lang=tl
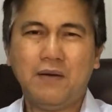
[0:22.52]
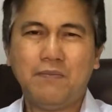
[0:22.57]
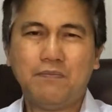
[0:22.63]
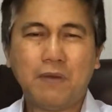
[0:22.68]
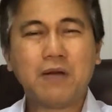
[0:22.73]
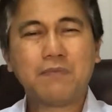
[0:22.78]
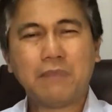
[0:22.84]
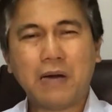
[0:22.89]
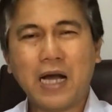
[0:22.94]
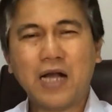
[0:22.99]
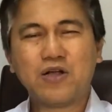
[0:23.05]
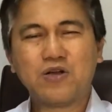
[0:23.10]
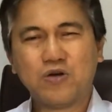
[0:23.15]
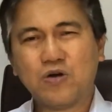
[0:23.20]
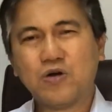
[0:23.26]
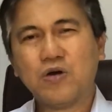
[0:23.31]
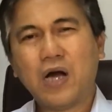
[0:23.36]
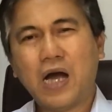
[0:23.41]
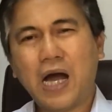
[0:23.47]

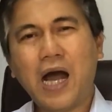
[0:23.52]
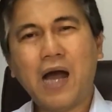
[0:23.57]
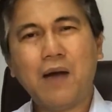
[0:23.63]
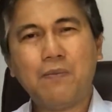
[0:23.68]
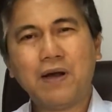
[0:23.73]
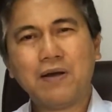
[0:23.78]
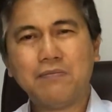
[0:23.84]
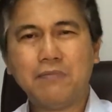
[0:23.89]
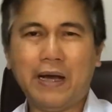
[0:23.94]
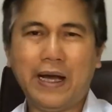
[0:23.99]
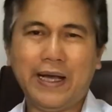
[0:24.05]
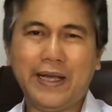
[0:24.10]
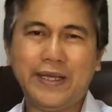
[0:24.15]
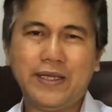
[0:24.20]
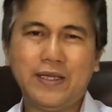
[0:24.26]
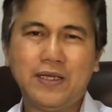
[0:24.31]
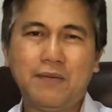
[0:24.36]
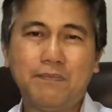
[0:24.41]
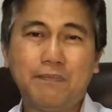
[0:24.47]
Magbago habang
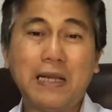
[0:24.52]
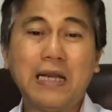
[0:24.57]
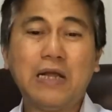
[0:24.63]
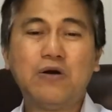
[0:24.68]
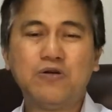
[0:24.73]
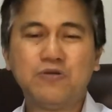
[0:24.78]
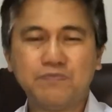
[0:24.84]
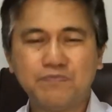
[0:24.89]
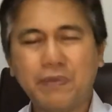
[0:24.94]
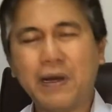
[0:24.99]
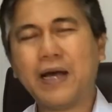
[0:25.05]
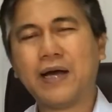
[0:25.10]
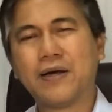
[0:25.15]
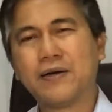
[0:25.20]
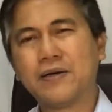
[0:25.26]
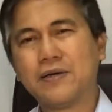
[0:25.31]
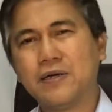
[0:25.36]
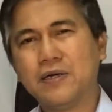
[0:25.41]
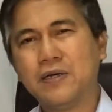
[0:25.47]
may panahon pa.
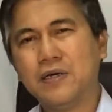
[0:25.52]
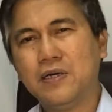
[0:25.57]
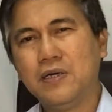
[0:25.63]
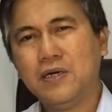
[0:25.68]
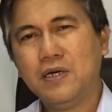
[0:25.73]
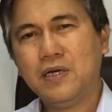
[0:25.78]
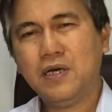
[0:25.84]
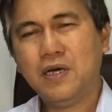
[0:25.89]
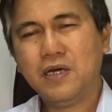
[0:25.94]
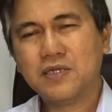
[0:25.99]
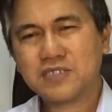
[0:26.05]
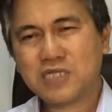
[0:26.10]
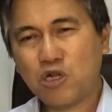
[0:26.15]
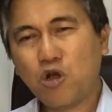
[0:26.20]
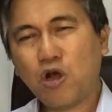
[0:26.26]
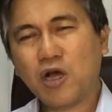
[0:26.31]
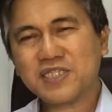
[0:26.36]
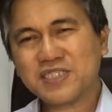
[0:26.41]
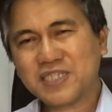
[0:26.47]

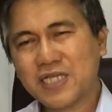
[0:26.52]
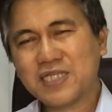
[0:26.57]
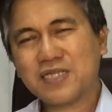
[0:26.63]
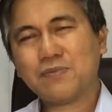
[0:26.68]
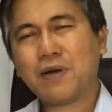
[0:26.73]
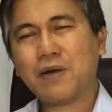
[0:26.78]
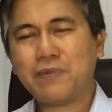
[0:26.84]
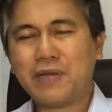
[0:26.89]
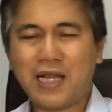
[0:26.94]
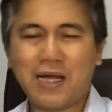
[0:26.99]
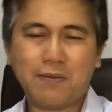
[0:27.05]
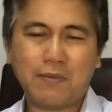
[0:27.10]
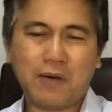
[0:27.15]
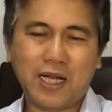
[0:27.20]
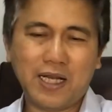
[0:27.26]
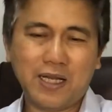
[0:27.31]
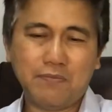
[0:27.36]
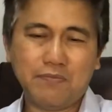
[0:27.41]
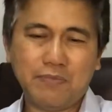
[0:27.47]
Sa Lucas 13, mga
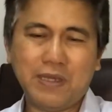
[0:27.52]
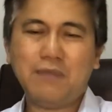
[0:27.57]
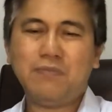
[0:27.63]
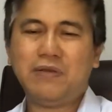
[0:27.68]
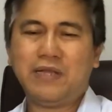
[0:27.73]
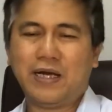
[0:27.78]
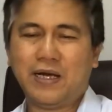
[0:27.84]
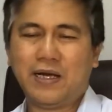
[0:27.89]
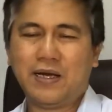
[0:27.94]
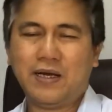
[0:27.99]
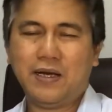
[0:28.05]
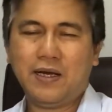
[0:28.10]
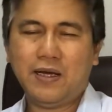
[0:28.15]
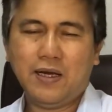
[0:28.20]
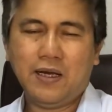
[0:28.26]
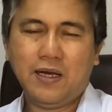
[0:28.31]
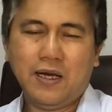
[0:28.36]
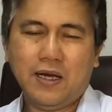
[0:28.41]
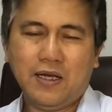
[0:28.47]
minamahal ng Biblia,
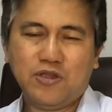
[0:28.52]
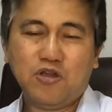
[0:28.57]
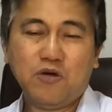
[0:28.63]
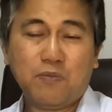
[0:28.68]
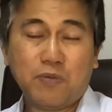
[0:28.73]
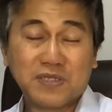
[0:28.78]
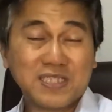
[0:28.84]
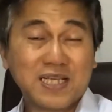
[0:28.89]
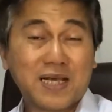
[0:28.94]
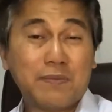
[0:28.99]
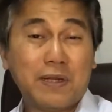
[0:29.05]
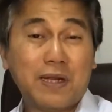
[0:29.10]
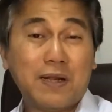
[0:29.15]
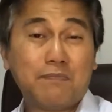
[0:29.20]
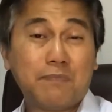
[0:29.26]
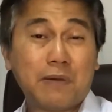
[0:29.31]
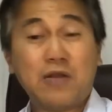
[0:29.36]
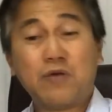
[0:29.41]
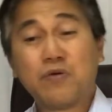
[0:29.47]
doon po sabi
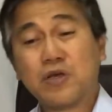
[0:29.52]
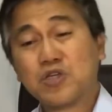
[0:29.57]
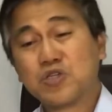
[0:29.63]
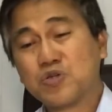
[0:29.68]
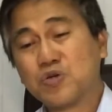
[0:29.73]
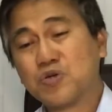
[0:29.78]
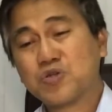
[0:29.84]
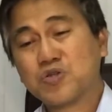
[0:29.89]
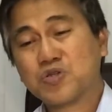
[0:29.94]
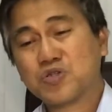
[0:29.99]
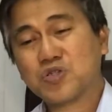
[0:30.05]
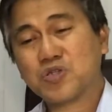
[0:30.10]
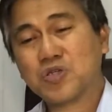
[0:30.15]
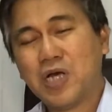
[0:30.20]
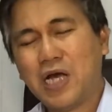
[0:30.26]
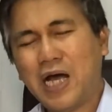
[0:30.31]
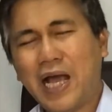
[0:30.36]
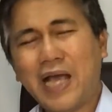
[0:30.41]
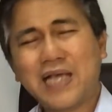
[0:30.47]
ng Panginoon
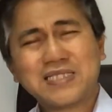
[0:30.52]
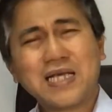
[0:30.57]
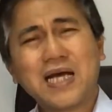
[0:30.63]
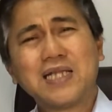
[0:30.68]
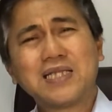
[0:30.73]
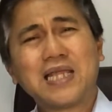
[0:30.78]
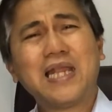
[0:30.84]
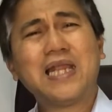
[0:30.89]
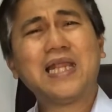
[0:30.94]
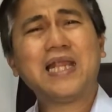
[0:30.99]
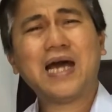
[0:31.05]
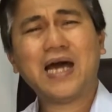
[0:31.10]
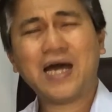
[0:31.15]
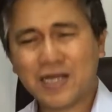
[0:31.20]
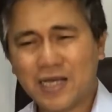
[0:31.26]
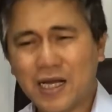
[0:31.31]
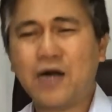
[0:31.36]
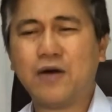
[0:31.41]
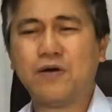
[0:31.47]
Yesus, ang isang
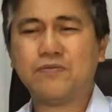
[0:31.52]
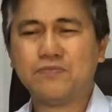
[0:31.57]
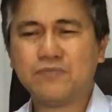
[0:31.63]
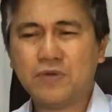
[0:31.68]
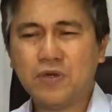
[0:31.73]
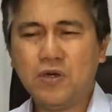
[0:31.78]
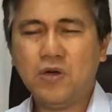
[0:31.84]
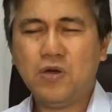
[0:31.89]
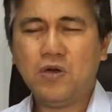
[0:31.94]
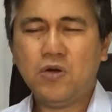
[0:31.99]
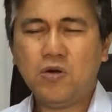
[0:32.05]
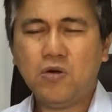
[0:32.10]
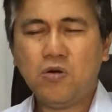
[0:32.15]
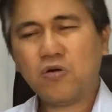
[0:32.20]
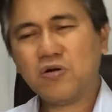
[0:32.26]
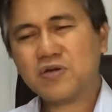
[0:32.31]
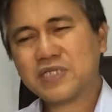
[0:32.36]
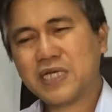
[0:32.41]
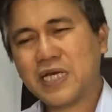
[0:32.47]
talinhaga
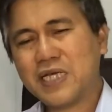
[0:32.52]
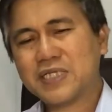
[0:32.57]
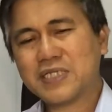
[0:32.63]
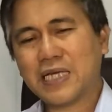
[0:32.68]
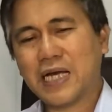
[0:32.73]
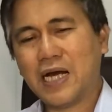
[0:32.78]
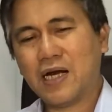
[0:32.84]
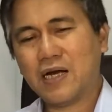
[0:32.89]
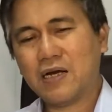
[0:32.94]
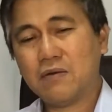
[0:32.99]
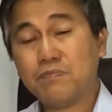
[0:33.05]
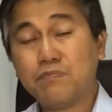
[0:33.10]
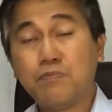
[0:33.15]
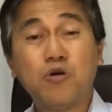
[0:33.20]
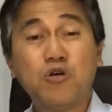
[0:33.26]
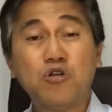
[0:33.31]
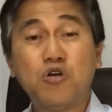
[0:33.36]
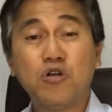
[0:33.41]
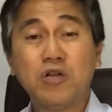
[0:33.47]
ukol sa isang
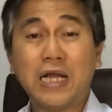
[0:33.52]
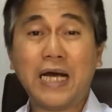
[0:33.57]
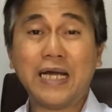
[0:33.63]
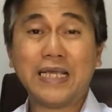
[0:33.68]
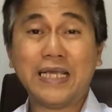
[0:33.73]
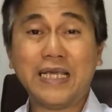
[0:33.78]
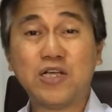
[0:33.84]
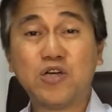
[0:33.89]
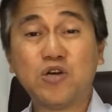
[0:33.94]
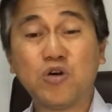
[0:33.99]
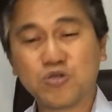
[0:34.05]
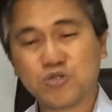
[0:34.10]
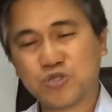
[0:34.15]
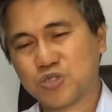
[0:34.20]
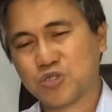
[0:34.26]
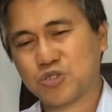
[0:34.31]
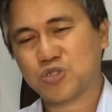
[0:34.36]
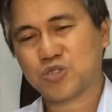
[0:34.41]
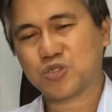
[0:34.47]
puno ng
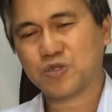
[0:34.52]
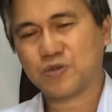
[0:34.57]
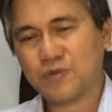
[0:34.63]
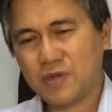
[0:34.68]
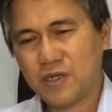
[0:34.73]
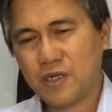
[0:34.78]
igos.